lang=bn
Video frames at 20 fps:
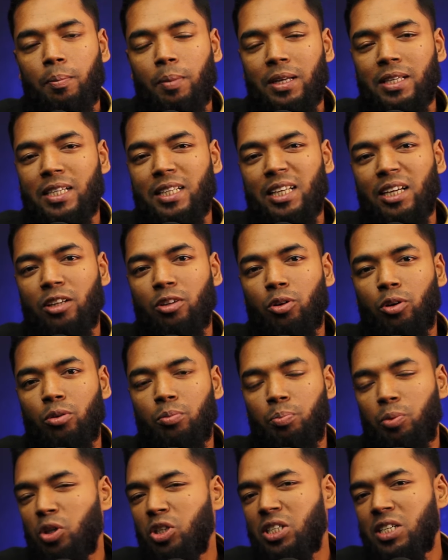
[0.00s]
বাজার থেকে ধরুন
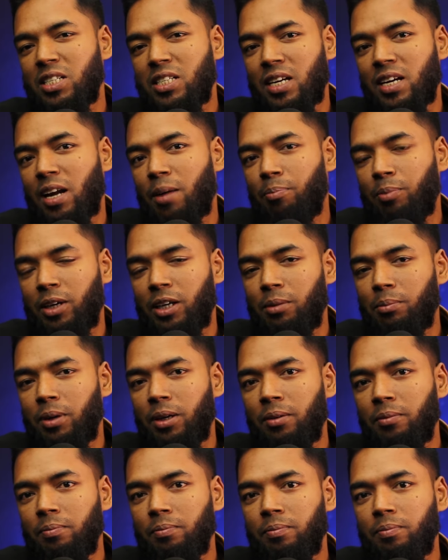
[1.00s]
পঞ্চাশটা ডাব
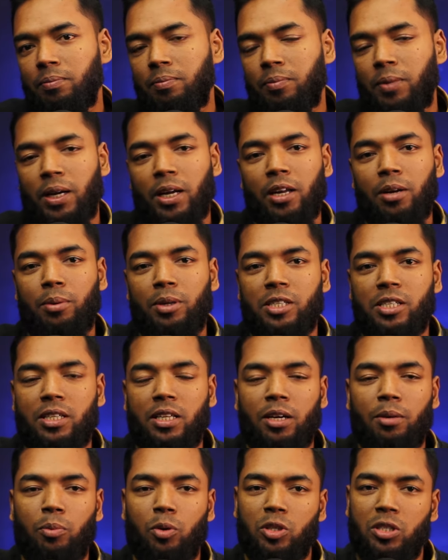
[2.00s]
কিনবেন পাইকারি বাজার
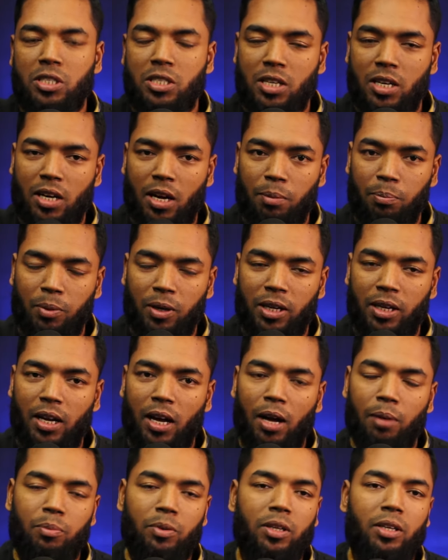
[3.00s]
থেকে পঞ্চাশটা ডাব কিনে
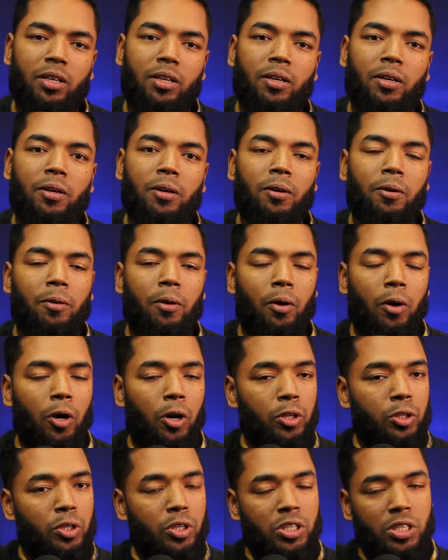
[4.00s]
আপনি
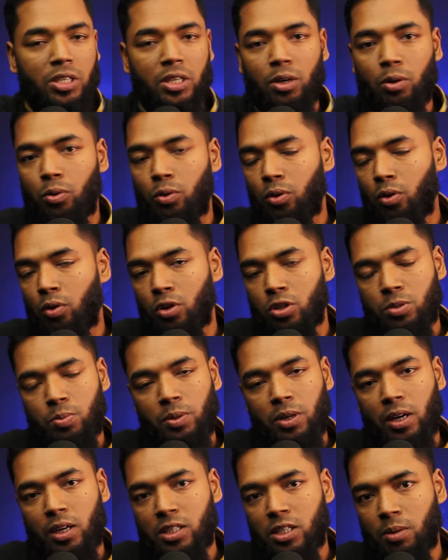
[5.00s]
হয়তো সেটা কোনো
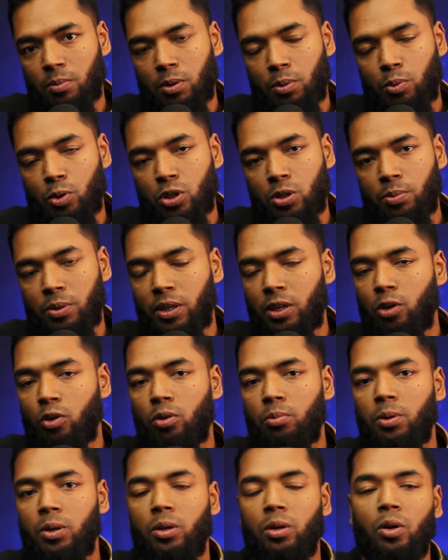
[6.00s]
হসপিটালের সামনে বসে বিক্রি
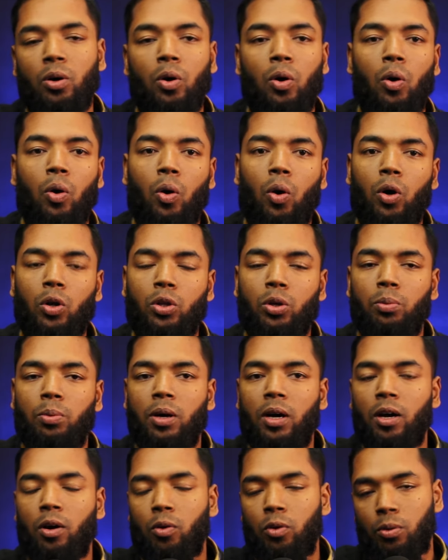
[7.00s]
করবেন
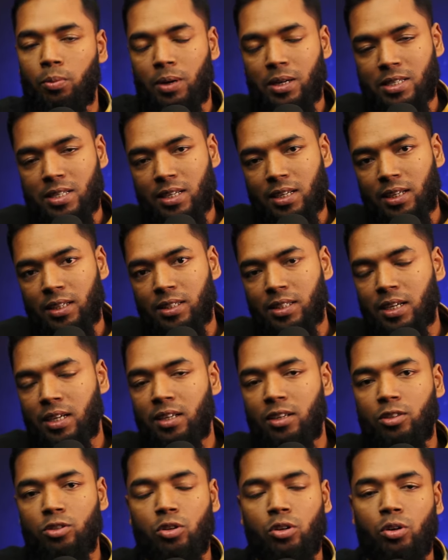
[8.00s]
অথবা কোনো বাজারে
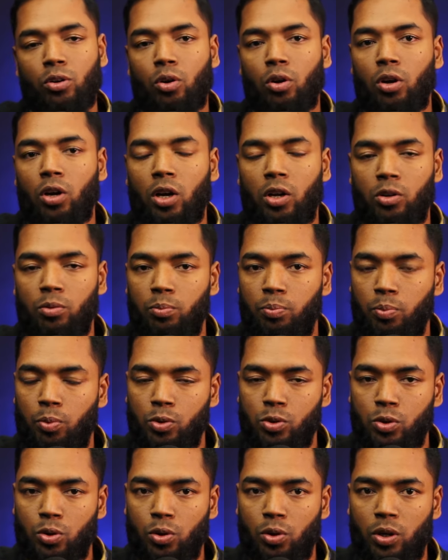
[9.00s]
যেখানে জনকোলাহল
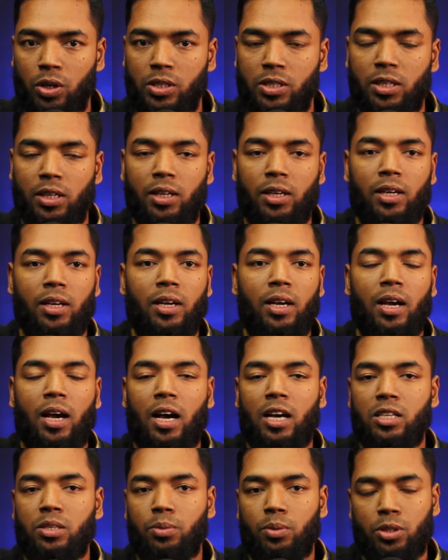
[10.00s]
প্রচুর রয়েছে
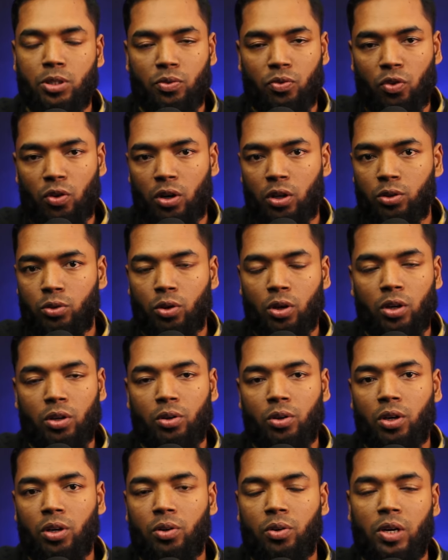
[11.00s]
আশেপাশে ফলের দোকান
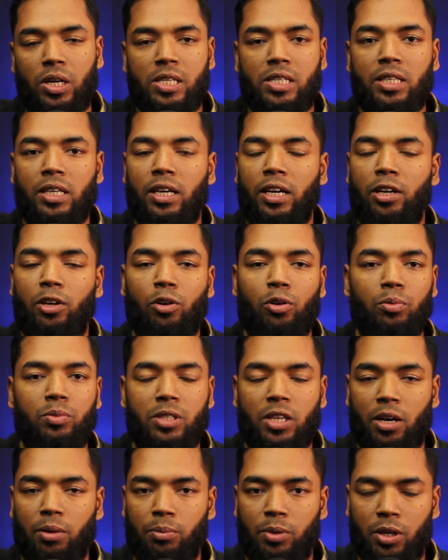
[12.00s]
টোকান রয়েছে এরকম
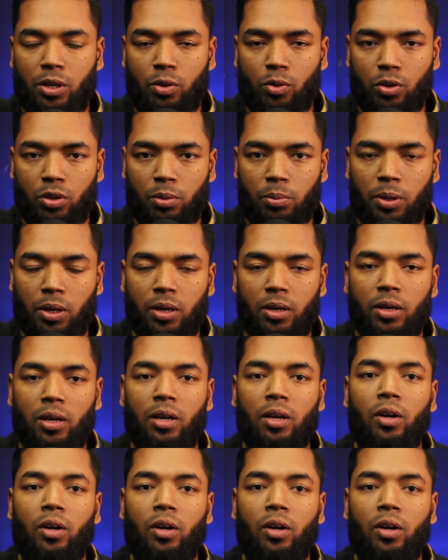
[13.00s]
জায়গায় বিক্রি করতে পারেন